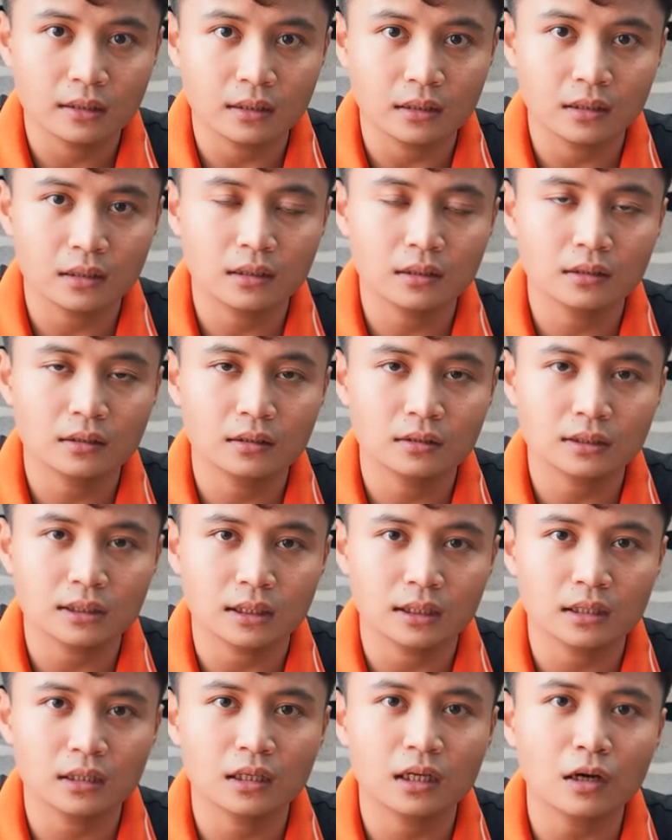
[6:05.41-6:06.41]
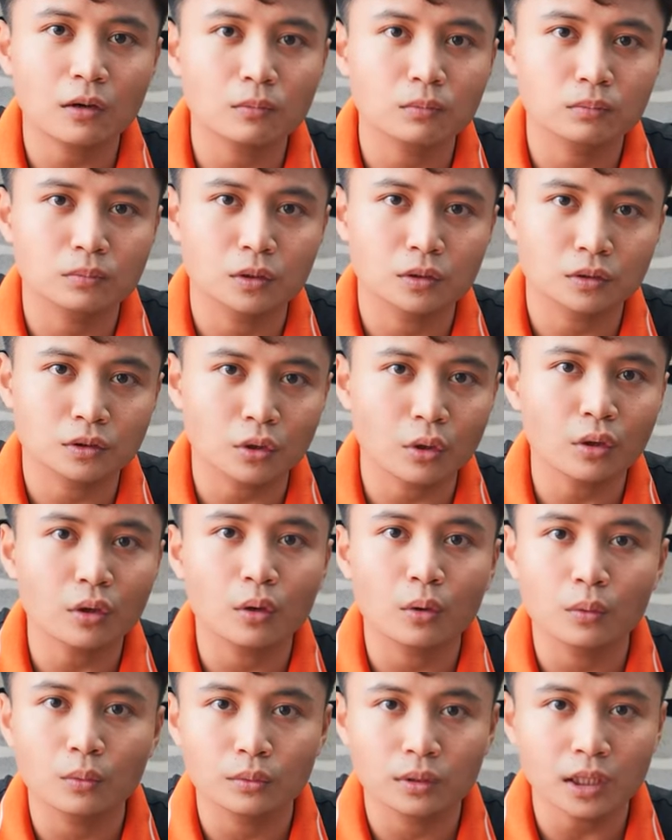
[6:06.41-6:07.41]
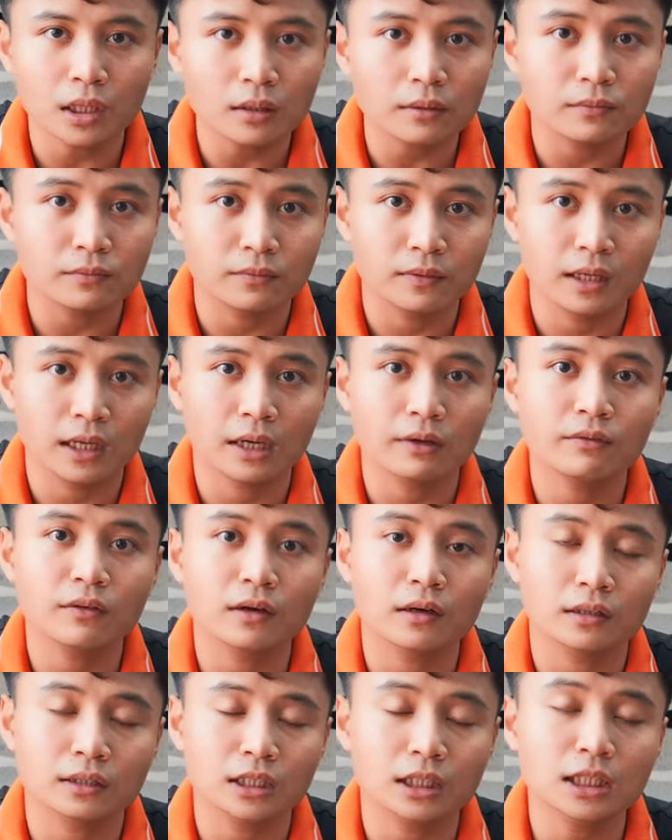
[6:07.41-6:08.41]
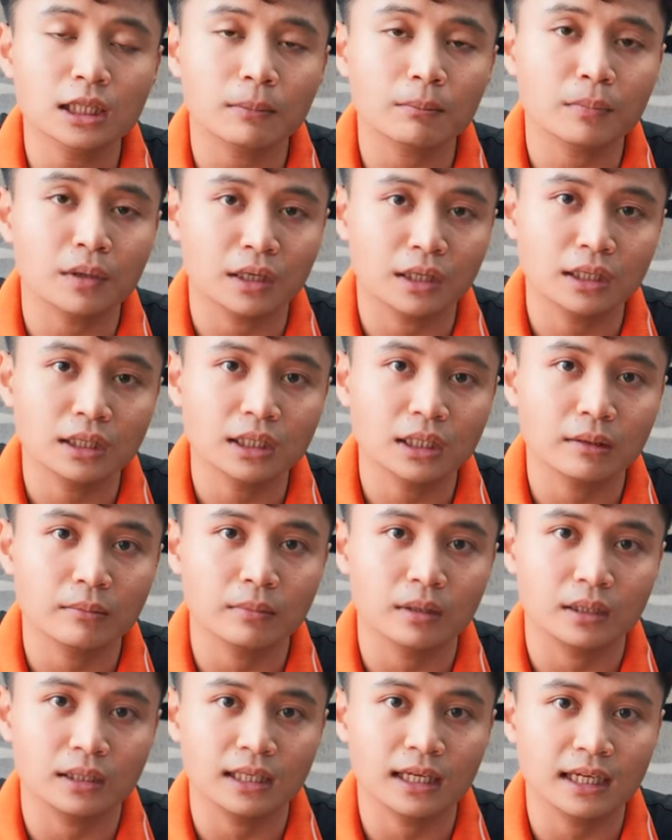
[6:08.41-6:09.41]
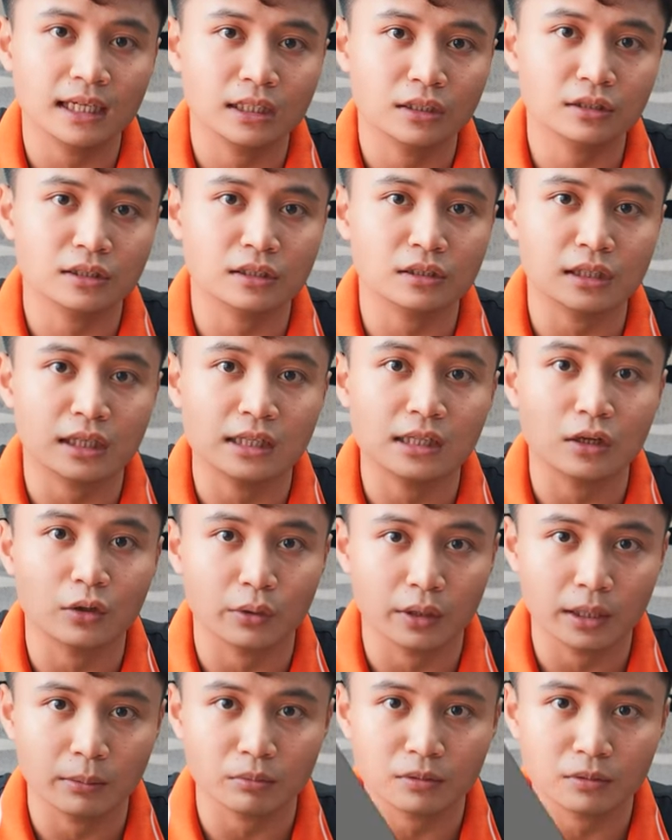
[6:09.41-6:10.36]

Đó, nó sẽ không được tối ưu nhất về cái phần tính thẩm mỹ khi mà dây nó sẽ có thể lồi ra